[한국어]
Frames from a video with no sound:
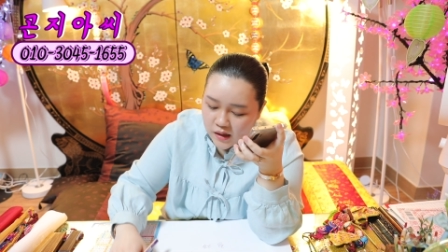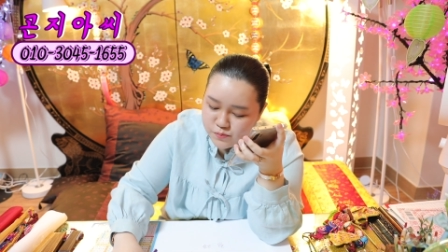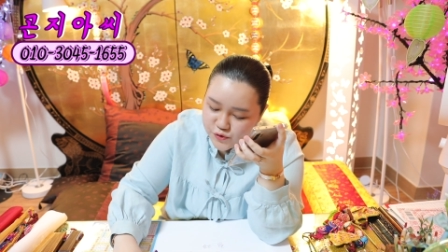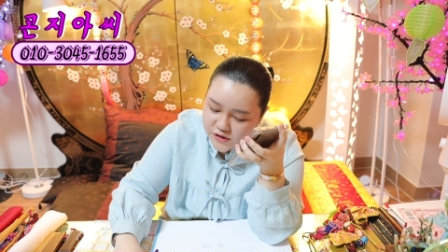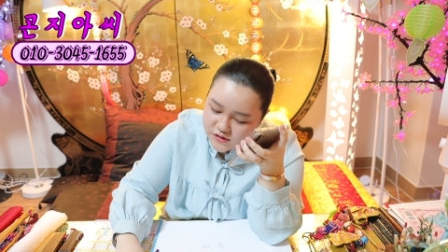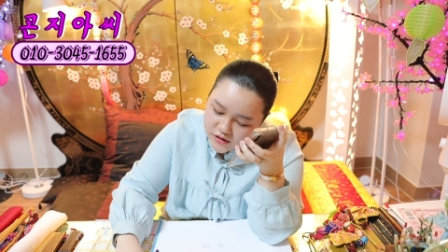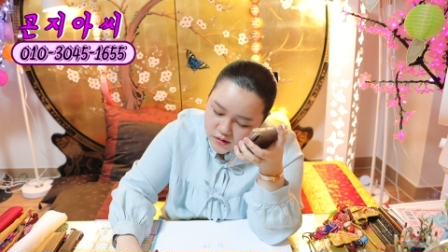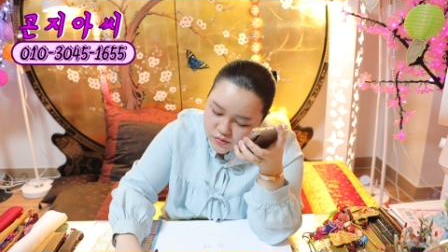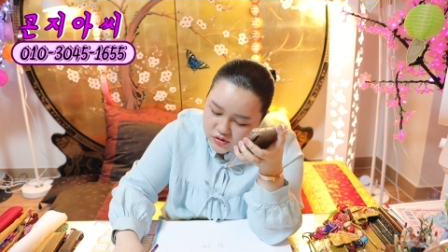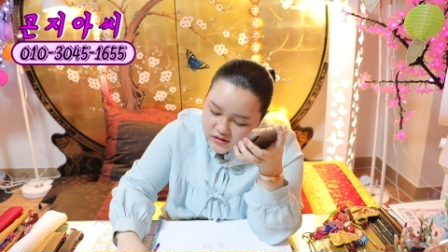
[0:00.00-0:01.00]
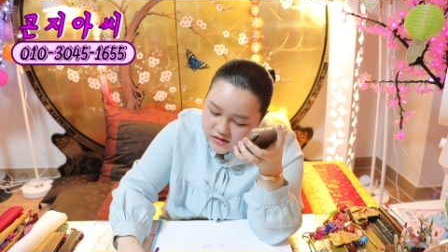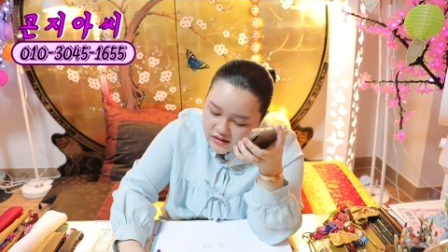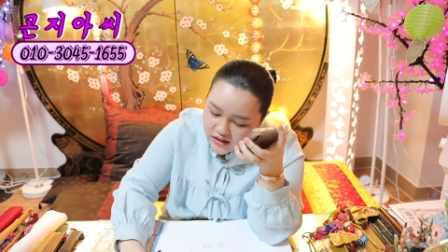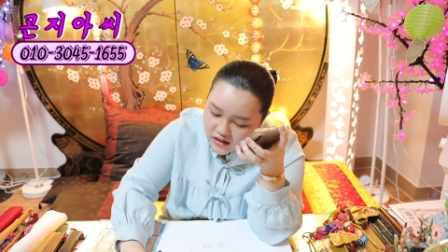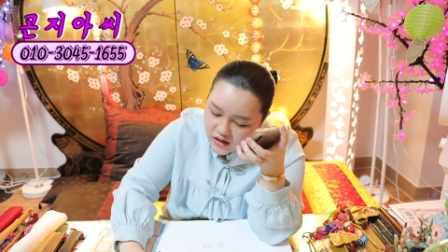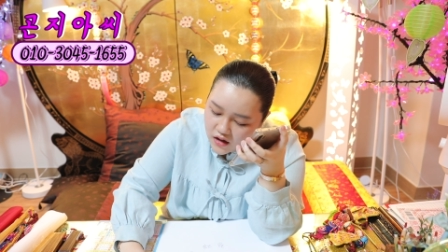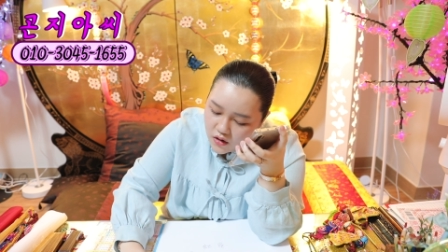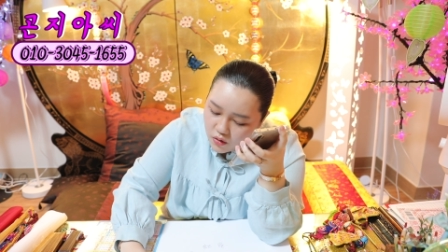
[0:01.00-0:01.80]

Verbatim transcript: 안 풀리는 네. 사람도 있는데 네.